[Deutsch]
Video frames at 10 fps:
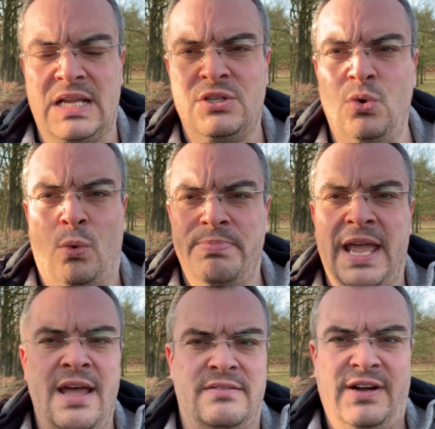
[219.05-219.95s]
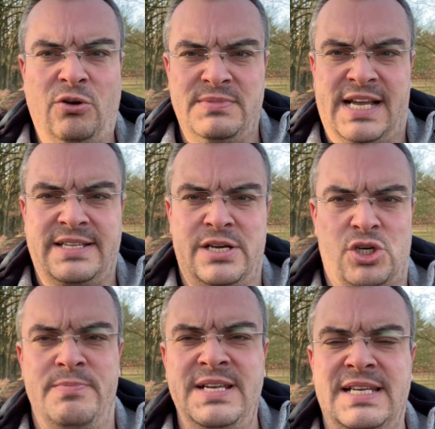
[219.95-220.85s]
So, warum sagt der
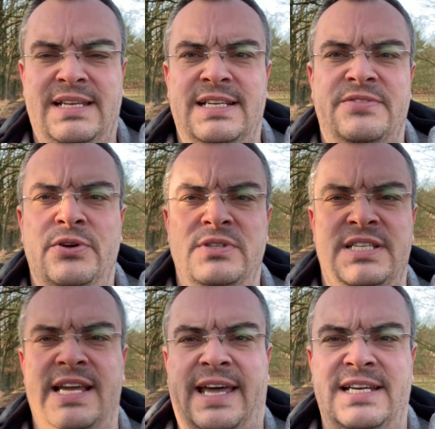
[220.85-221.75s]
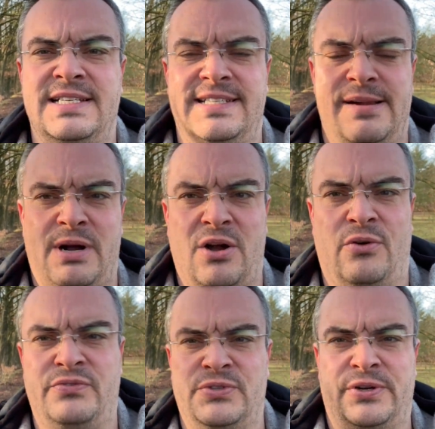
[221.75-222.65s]
Schmidt, dass wir uns die Geräte selber
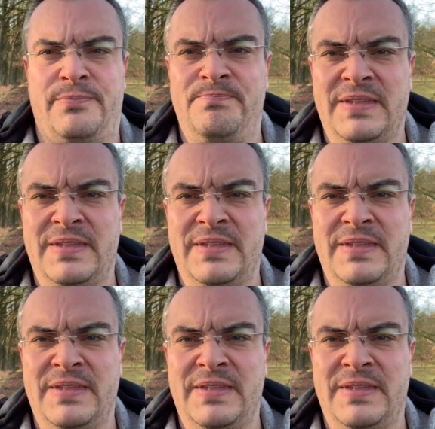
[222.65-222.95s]
kaufen sollen?